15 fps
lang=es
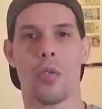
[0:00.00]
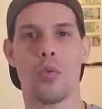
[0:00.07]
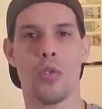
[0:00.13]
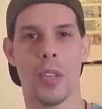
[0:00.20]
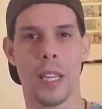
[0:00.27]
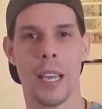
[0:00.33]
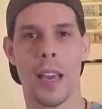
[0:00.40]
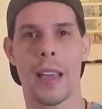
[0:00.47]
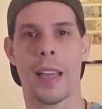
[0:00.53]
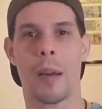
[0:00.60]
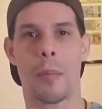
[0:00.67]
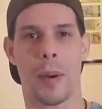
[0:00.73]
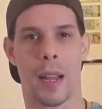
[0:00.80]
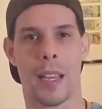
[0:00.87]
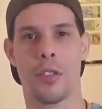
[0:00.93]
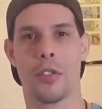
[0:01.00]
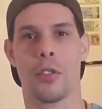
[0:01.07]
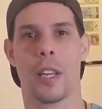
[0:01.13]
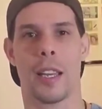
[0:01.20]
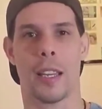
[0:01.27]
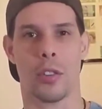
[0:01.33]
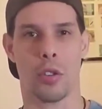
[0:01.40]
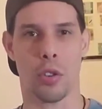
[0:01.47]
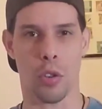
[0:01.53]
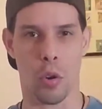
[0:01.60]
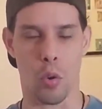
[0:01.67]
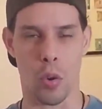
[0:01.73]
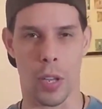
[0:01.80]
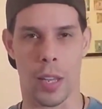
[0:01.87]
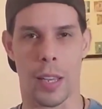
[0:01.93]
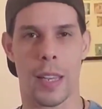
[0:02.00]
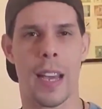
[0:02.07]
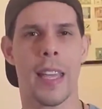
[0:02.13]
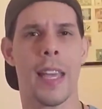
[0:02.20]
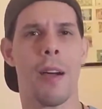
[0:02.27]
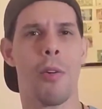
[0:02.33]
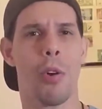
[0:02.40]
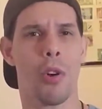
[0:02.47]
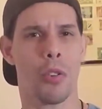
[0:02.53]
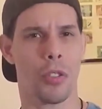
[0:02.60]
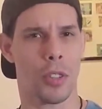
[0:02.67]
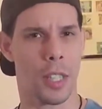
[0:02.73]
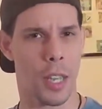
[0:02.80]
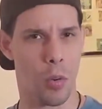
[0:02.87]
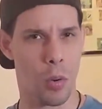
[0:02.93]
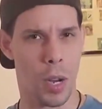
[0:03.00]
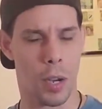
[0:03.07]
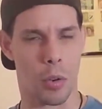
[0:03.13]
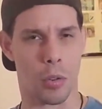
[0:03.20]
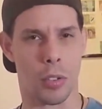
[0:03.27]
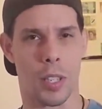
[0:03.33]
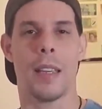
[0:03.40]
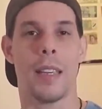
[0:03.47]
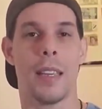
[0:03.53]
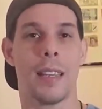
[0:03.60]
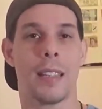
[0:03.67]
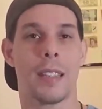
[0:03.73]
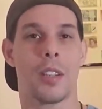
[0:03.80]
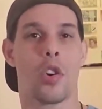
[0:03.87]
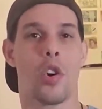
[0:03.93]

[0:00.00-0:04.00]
las semanas desde su canal ya bastante conocido como The Spartan Vlog.